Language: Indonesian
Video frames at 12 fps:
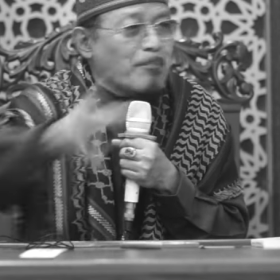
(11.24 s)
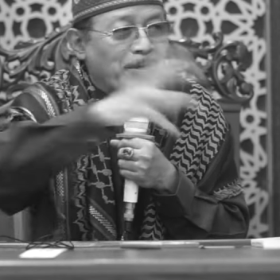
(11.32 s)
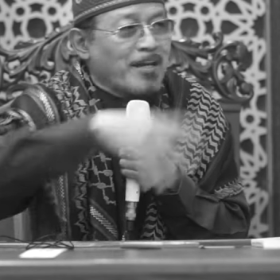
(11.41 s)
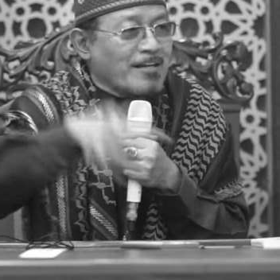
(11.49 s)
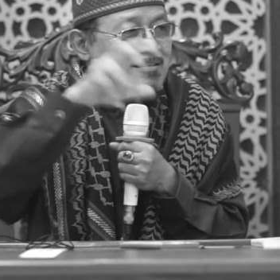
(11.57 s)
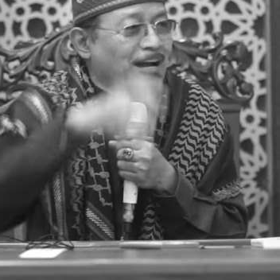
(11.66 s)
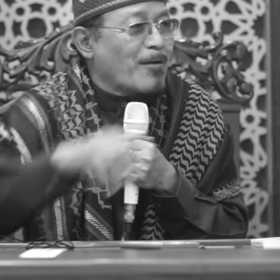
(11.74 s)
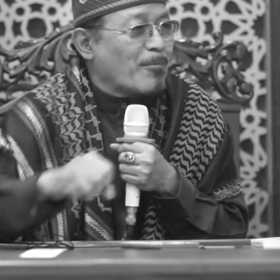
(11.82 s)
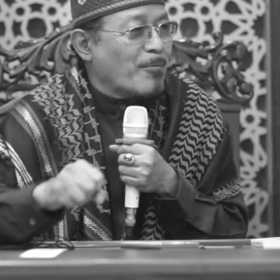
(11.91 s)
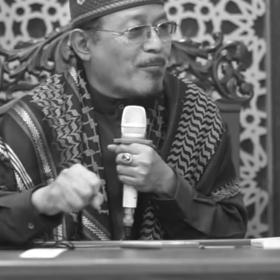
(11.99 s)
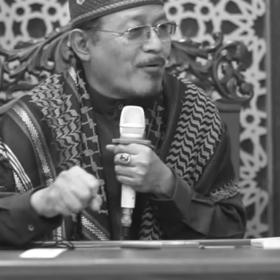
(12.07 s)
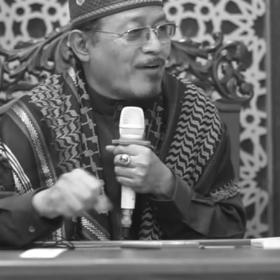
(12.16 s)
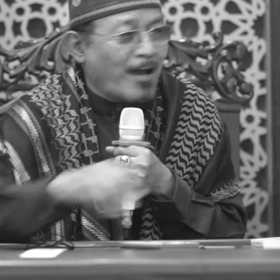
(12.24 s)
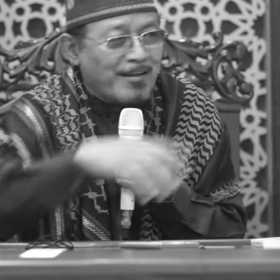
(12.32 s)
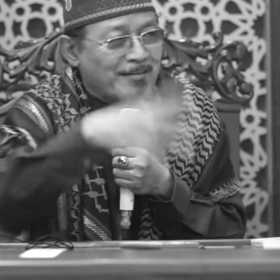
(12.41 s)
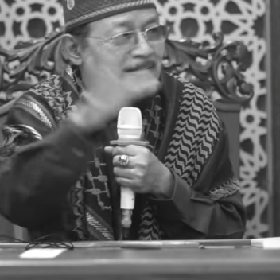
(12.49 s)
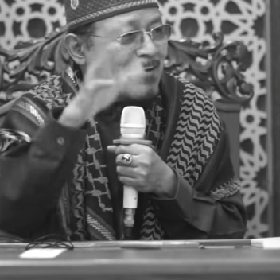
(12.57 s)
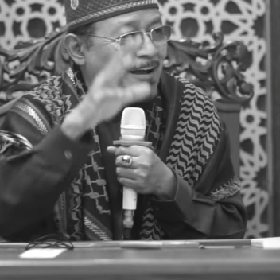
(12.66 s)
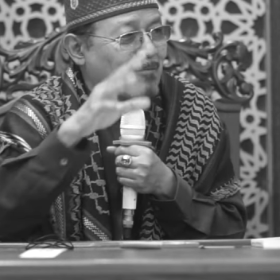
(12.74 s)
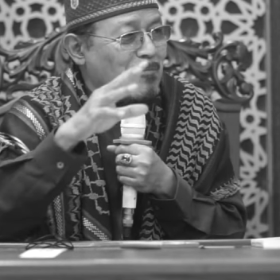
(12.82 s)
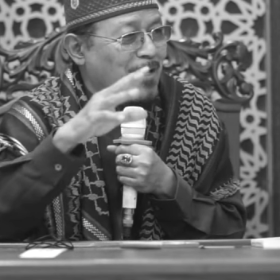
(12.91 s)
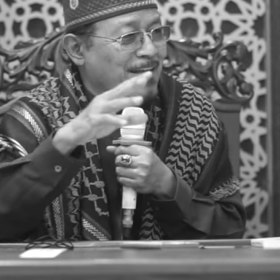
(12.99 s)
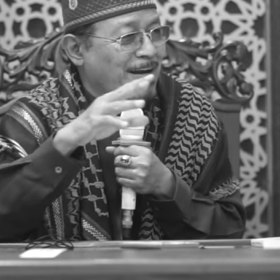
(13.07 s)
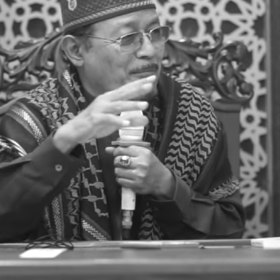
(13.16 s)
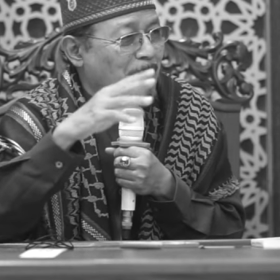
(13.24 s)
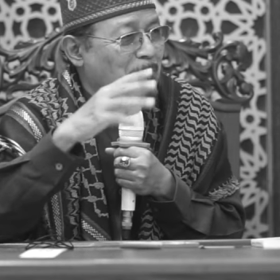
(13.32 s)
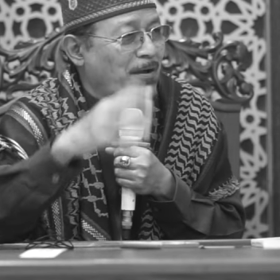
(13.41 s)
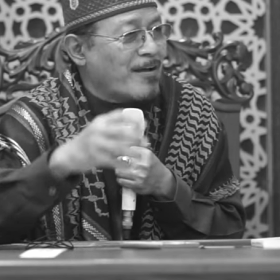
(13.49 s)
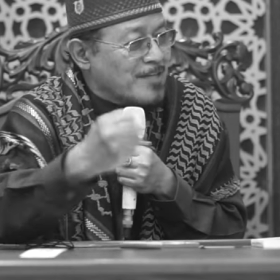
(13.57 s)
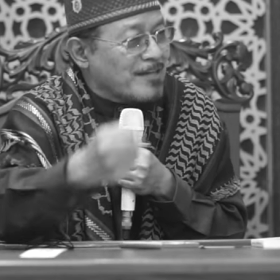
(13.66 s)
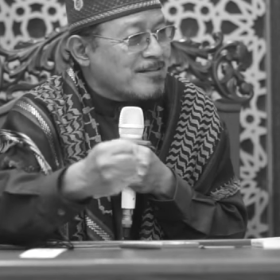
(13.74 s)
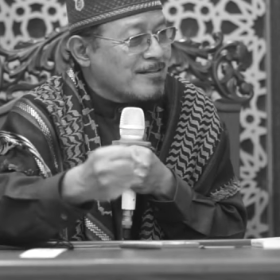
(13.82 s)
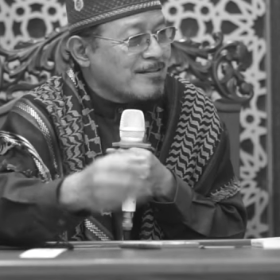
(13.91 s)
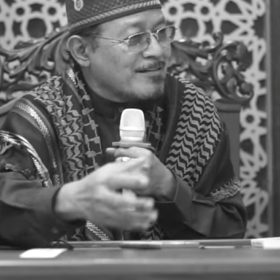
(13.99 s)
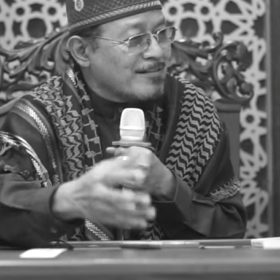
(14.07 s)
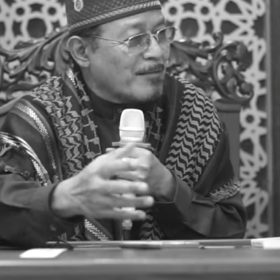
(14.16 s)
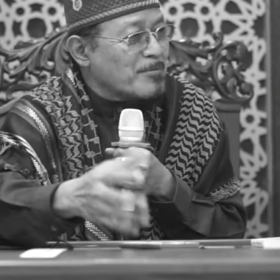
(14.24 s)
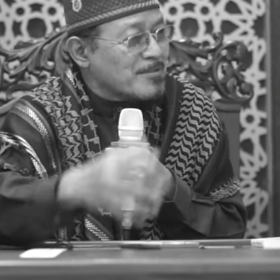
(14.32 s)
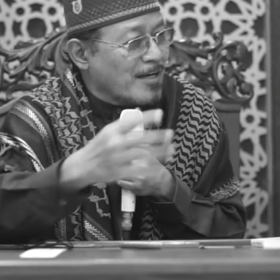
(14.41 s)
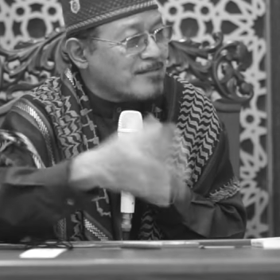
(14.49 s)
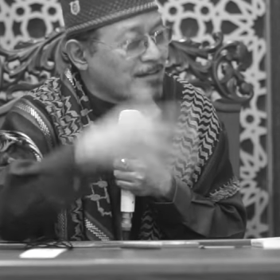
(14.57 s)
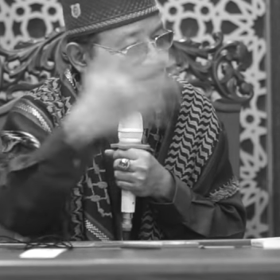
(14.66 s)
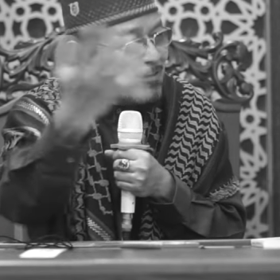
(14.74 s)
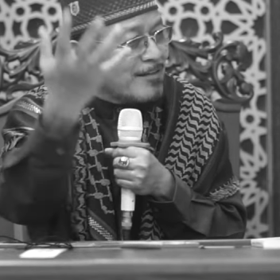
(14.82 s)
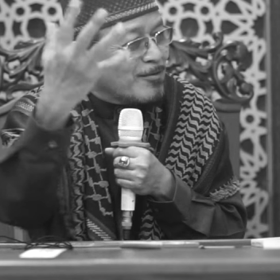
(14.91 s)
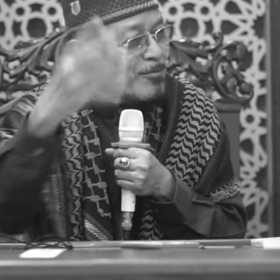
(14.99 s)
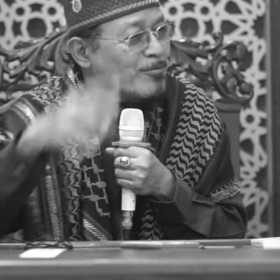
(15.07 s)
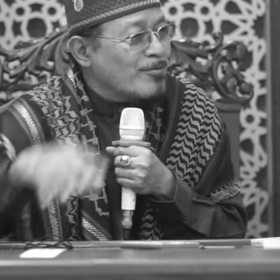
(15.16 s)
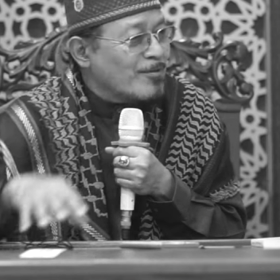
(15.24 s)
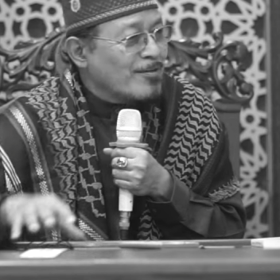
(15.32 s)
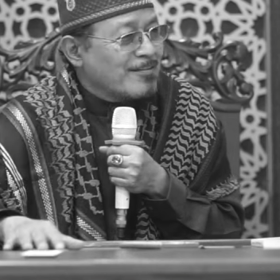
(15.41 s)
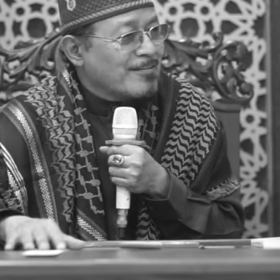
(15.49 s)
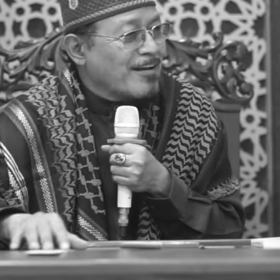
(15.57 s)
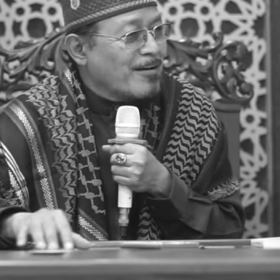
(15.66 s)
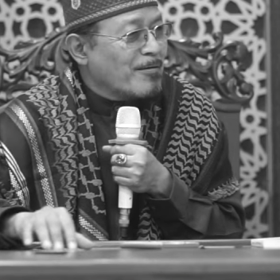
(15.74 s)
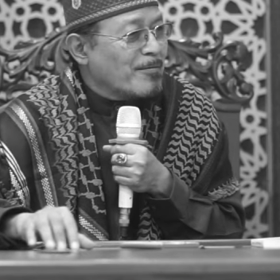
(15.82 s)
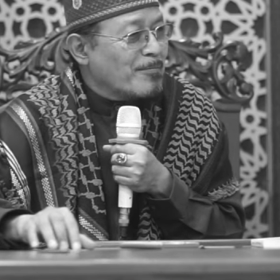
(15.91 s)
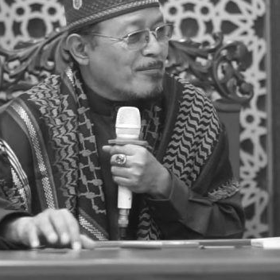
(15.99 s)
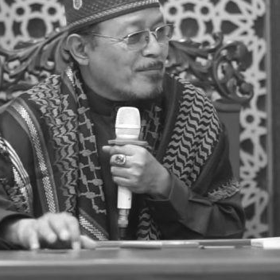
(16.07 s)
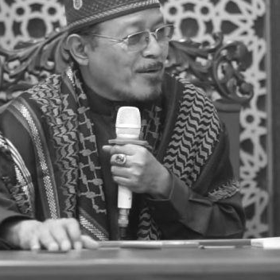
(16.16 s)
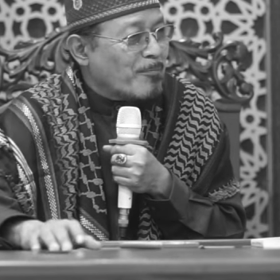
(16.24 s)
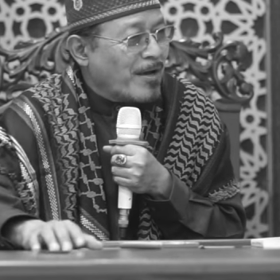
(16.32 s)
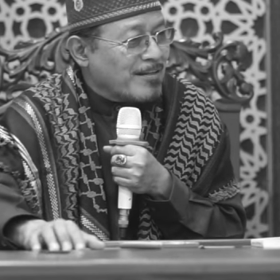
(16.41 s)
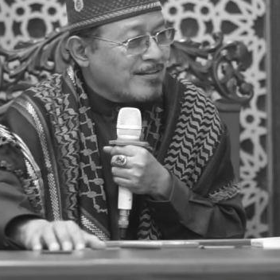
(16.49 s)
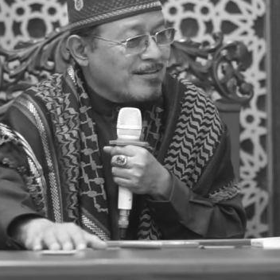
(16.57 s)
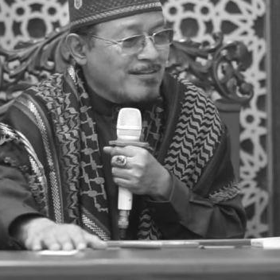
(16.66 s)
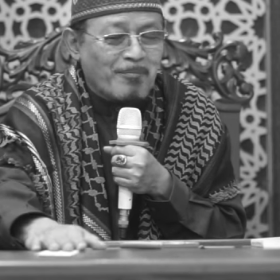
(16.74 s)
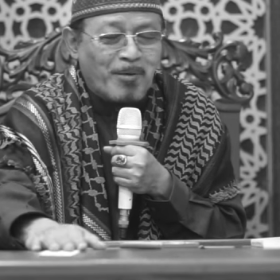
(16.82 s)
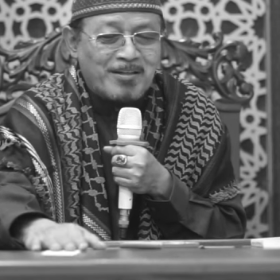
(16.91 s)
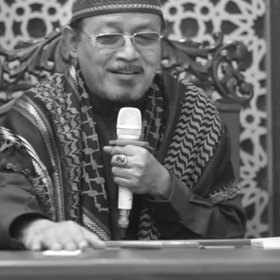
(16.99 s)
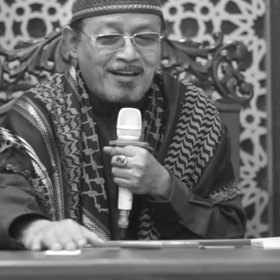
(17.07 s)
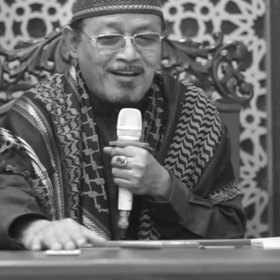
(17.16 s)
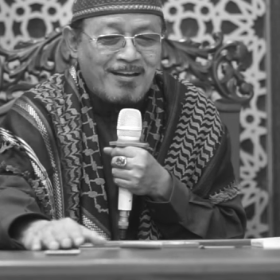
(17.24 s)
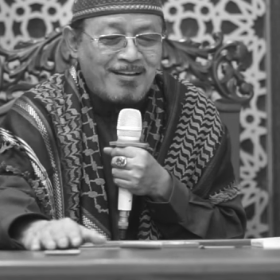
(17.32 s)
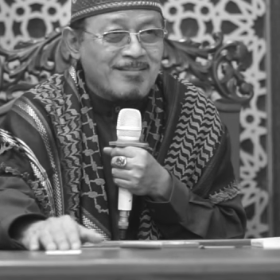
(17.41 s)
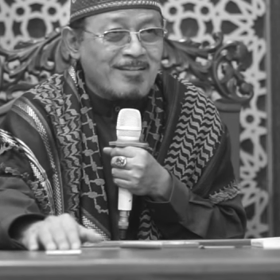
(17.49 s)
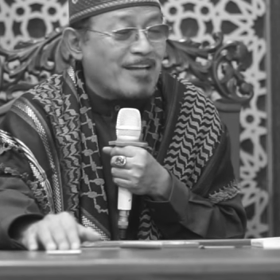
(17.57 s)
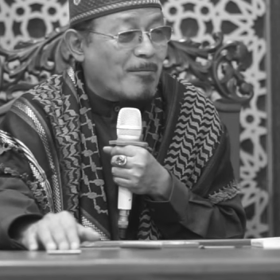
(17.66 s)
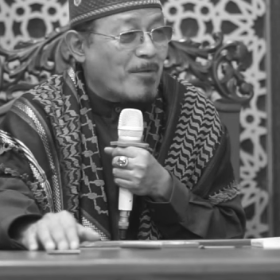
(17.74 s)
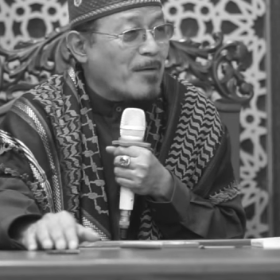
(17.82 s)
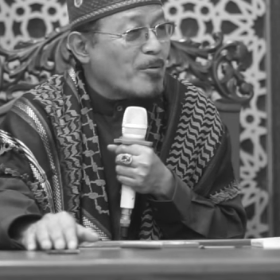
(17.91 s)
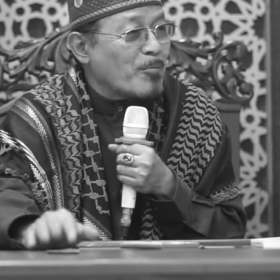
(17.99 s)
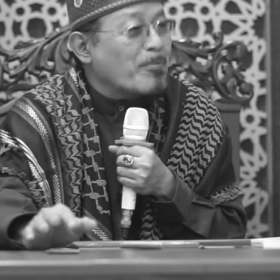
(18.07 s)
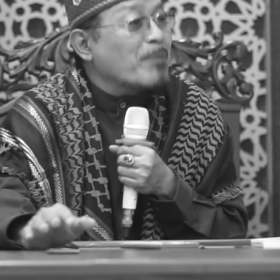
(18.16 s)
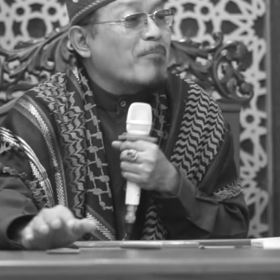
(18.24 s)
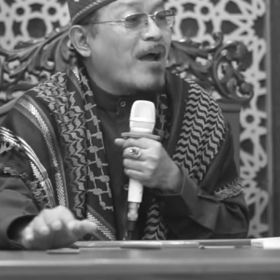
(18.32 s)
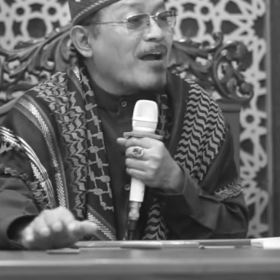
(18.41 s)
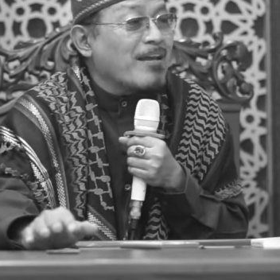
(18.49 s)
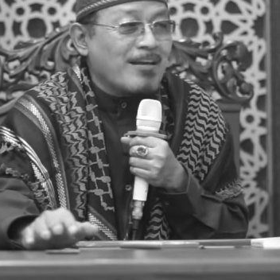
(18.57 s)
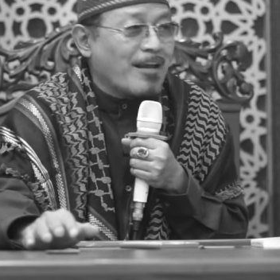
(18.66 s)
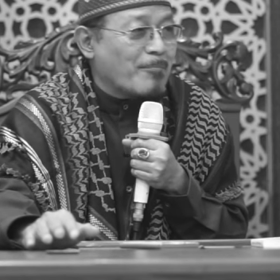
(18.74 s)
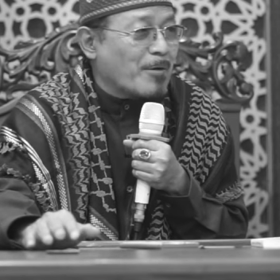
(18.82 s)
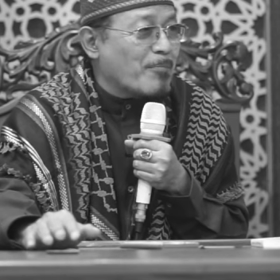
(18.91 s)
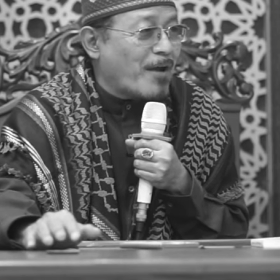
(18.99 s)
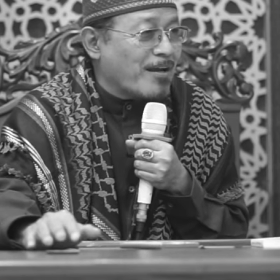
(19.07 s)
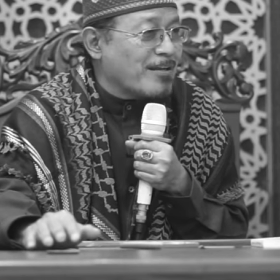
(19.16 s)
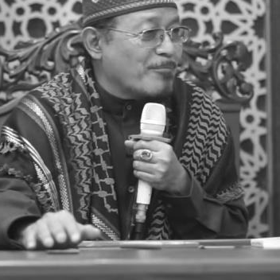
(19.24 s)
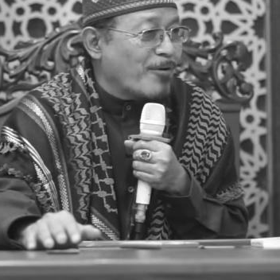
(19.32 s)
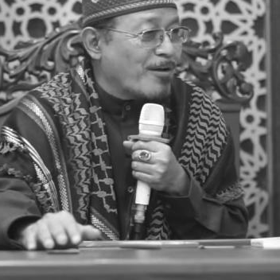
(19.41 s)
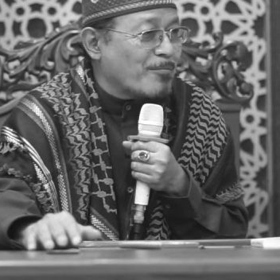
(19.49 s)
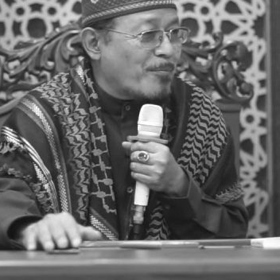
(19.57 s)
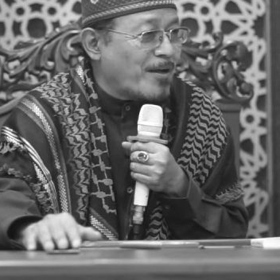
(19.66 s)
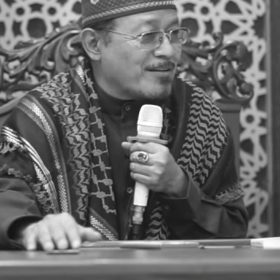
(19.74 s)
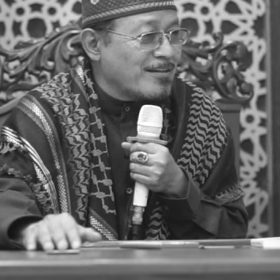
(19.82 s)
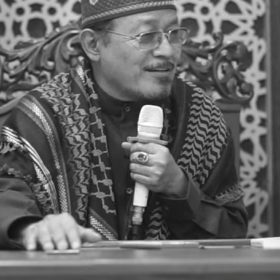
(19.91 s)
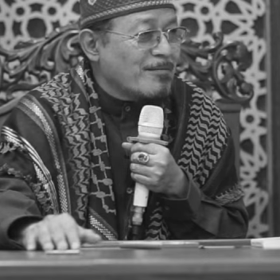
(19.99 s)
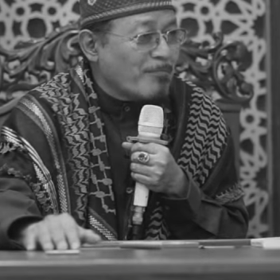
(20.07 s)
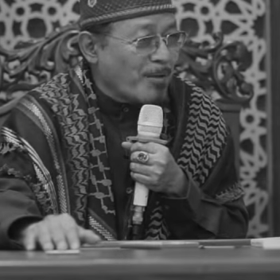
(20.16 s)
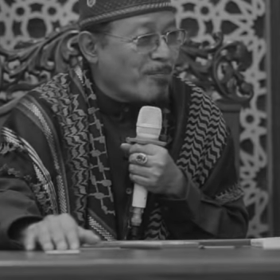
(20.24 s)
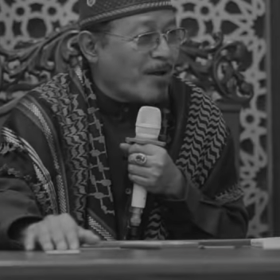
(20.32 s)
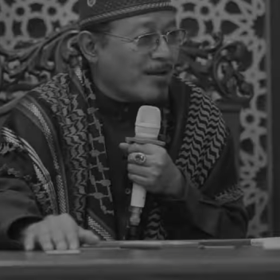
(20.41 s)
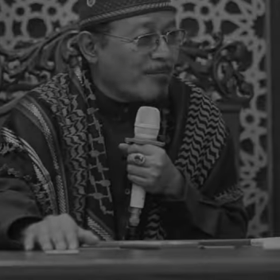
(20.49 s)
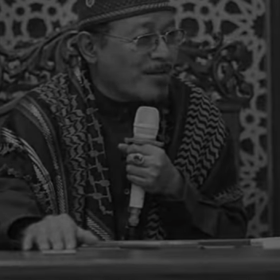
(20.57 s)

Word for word: belas gak apa-apa, gak, gak bayar apa-apa jadi, tapi setelah jadi tentu ya berbakti pada sesama, berbagilah berbagi bukan berbakti, berbagi